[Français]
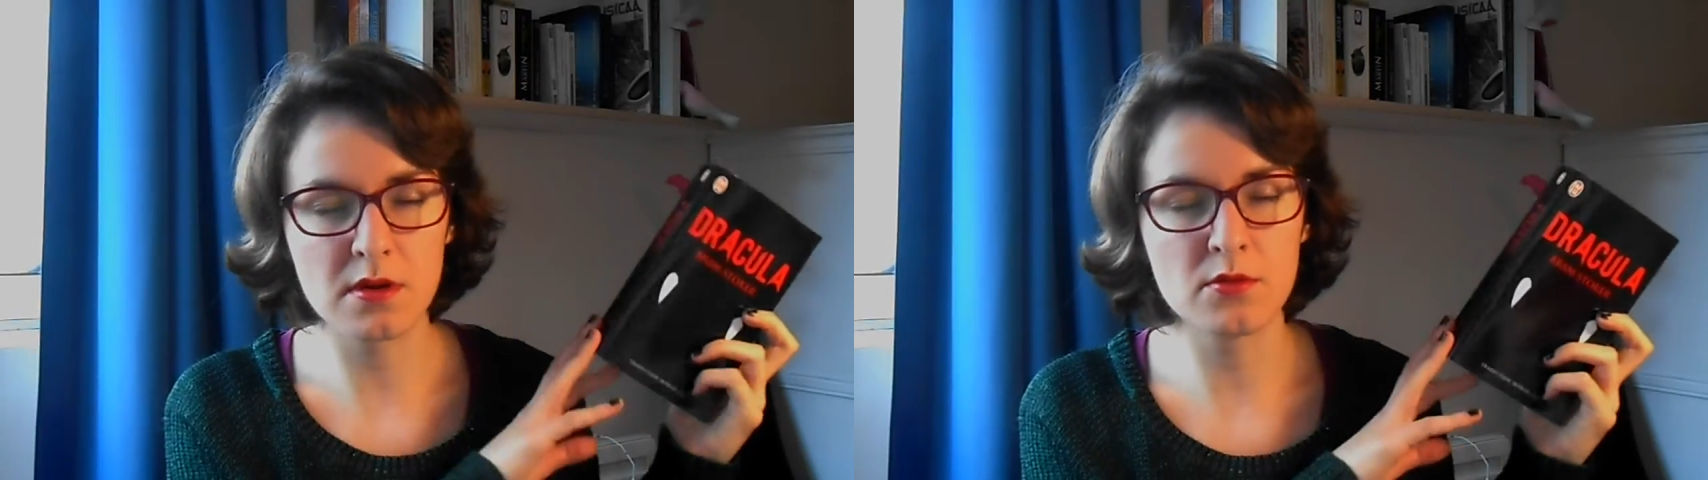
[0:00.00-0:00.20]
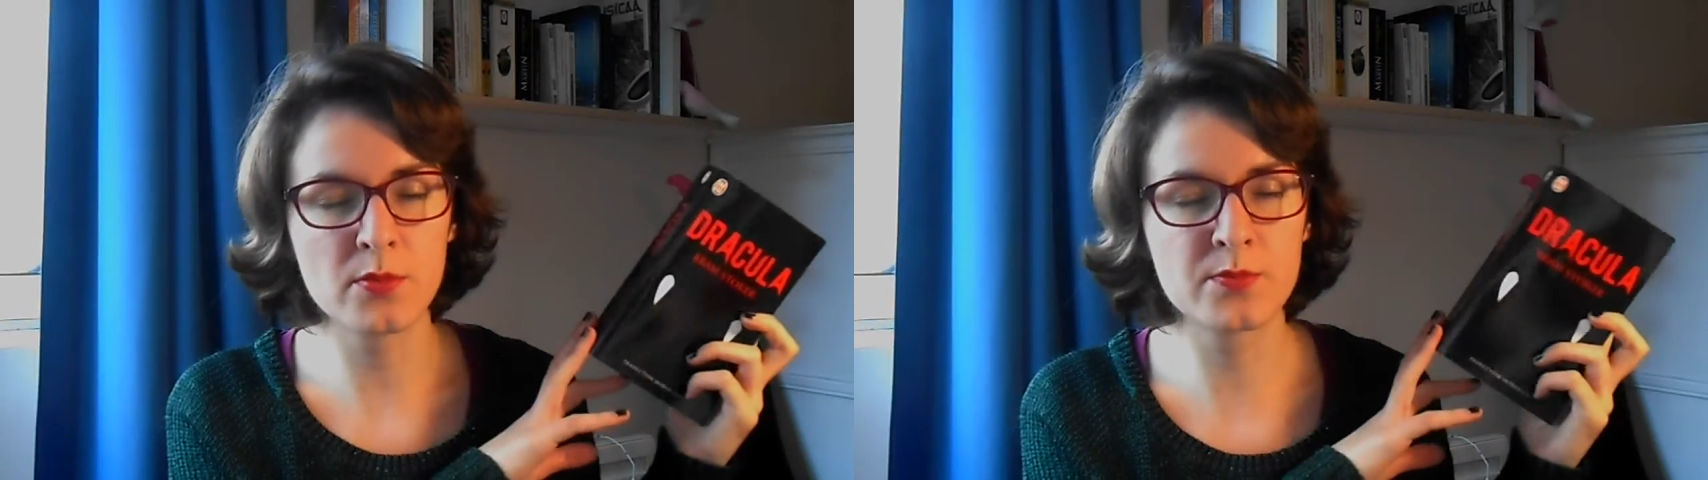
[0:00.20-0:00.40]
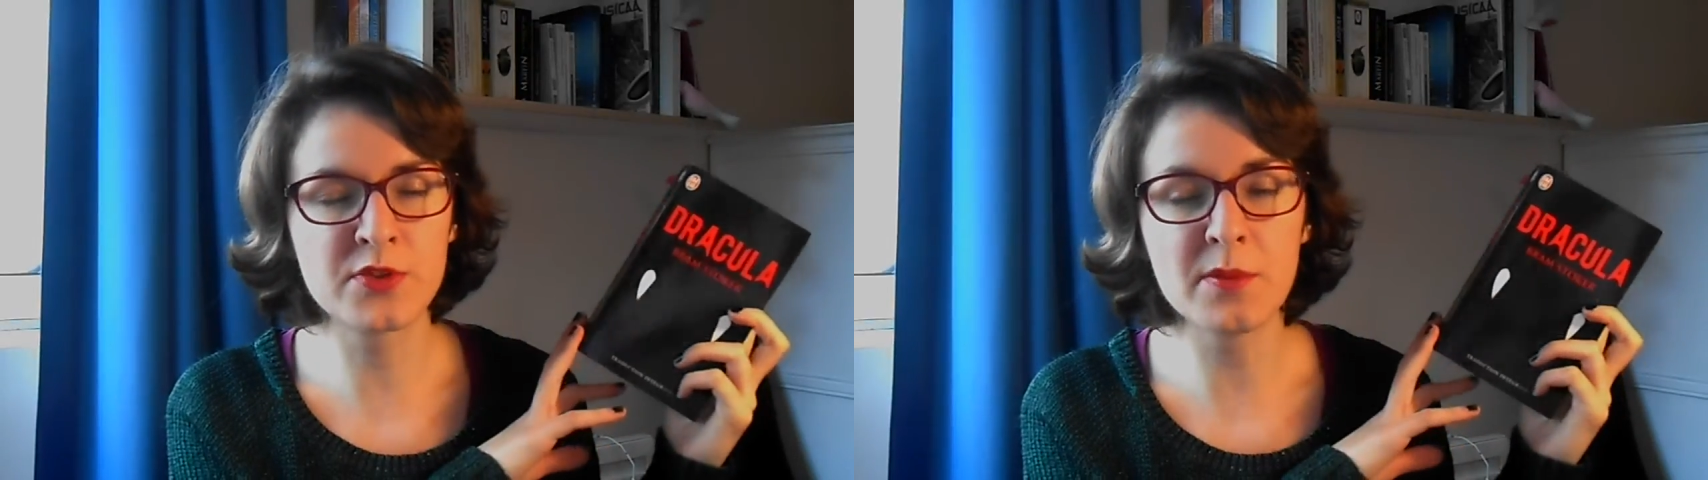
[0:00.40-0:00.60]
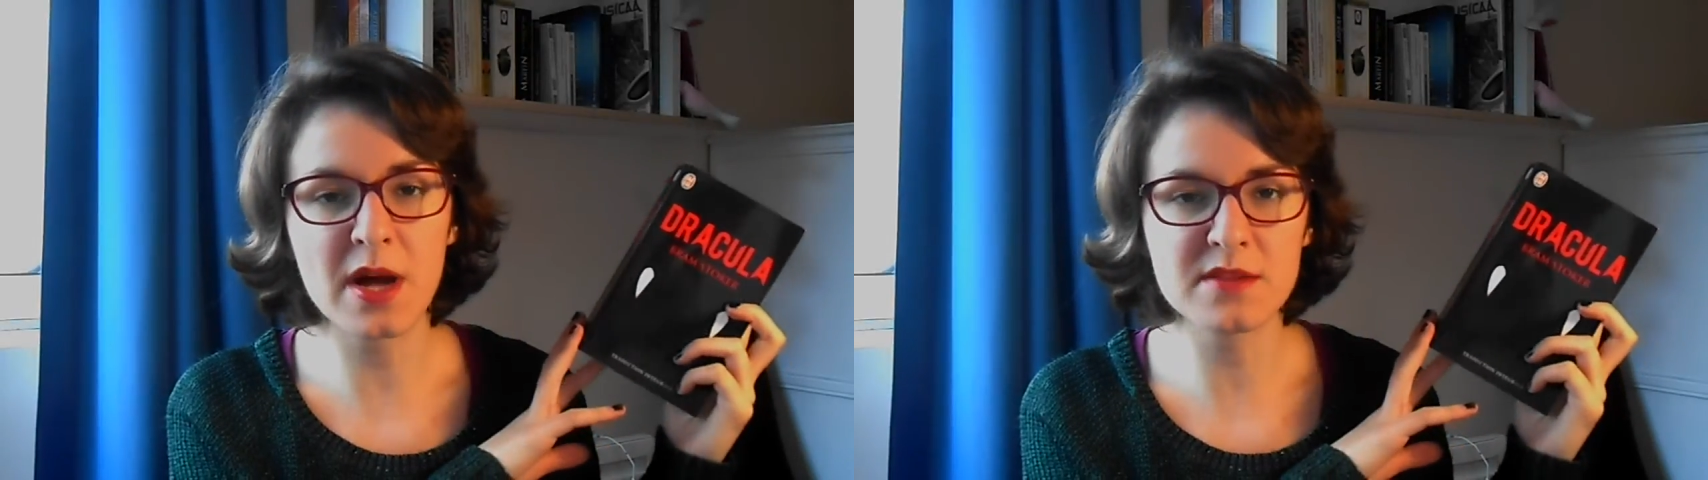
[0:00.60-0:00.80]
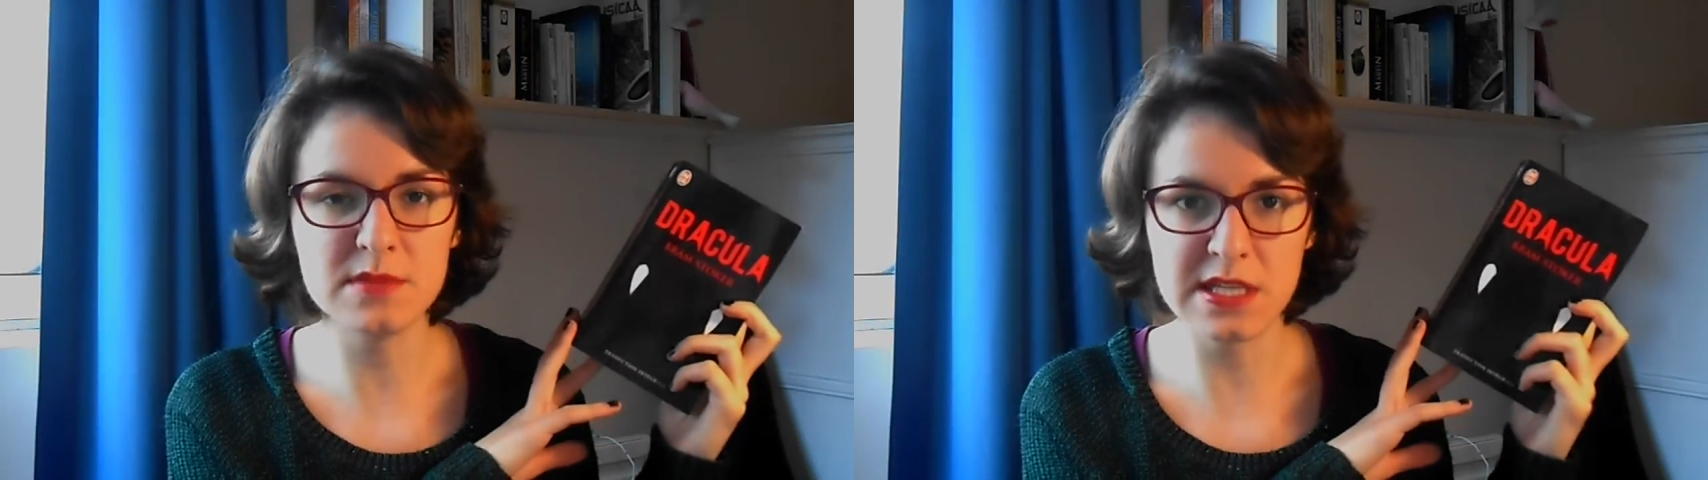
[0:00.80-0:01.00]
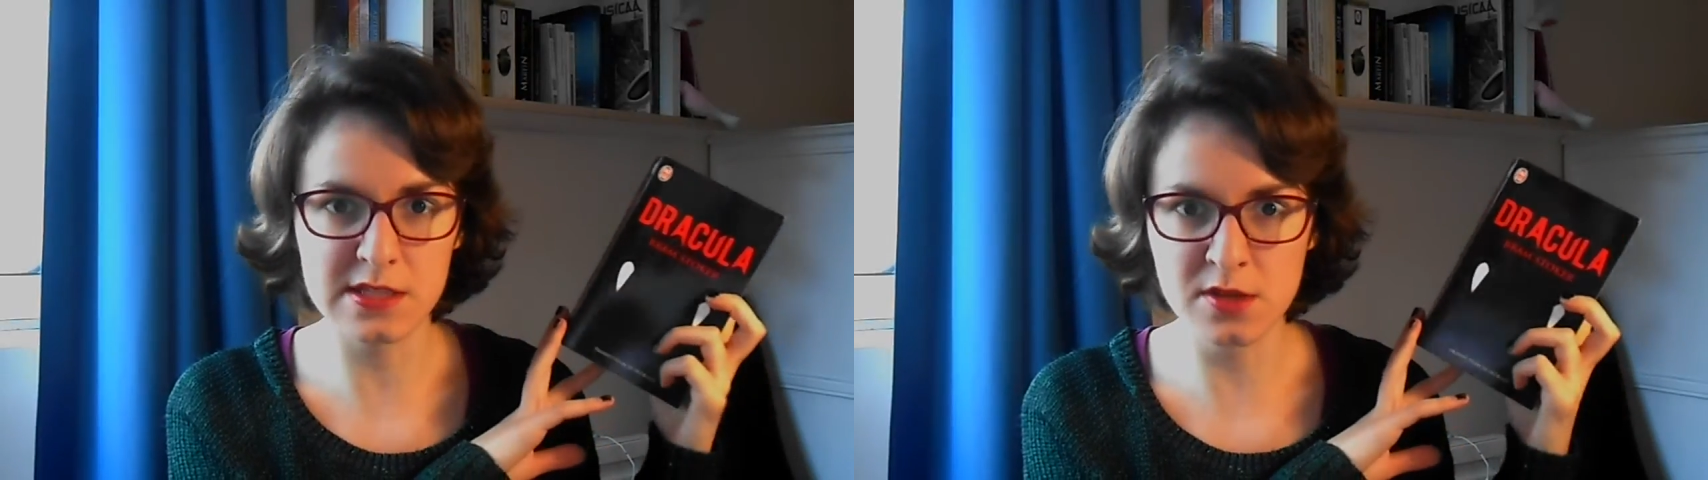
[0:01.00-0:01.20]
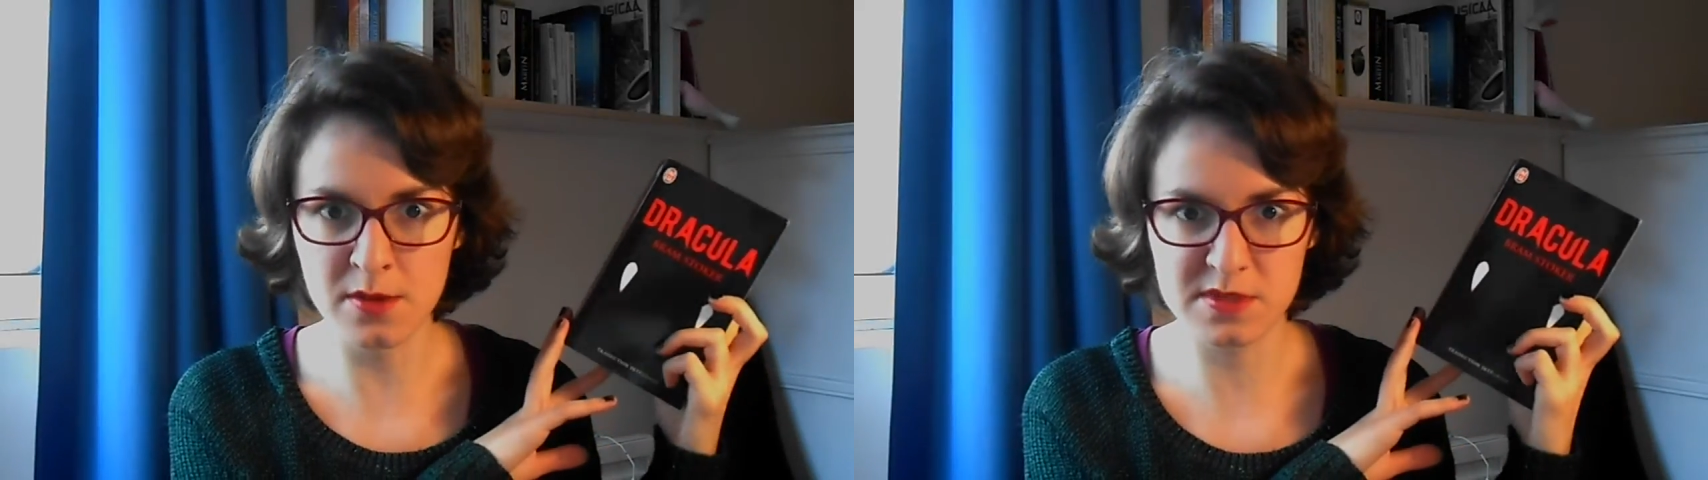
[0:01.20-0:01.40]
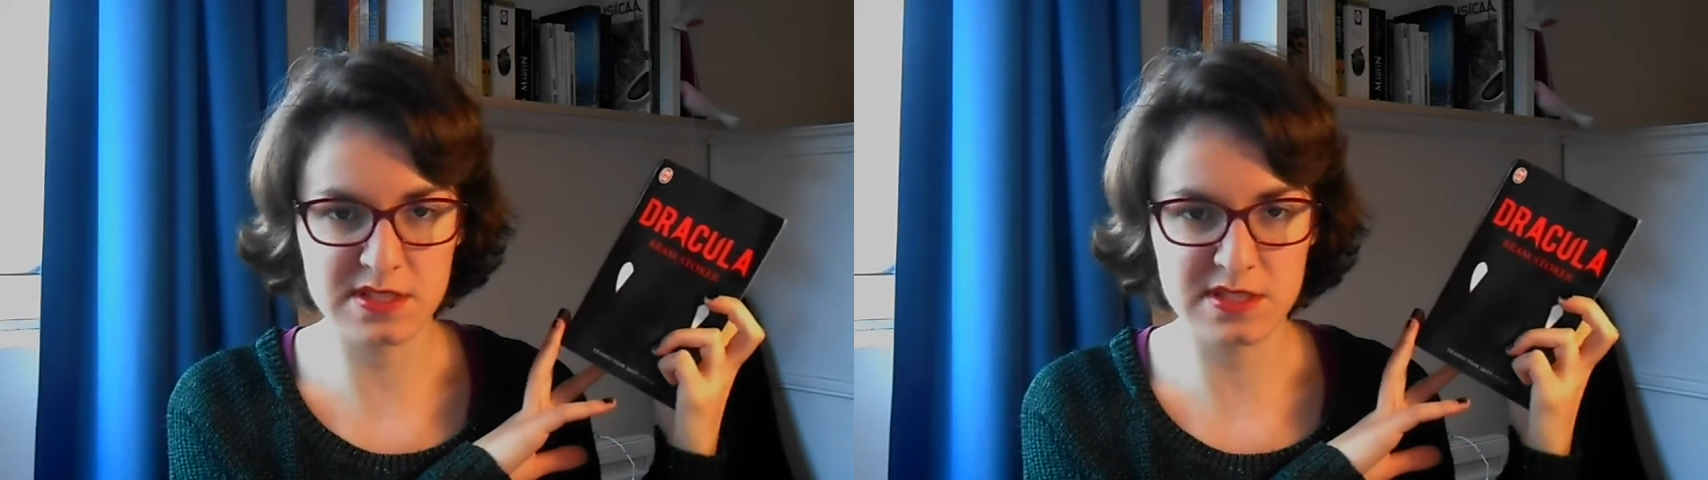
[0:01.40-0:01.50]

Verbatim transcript: le tome 1 de Millennium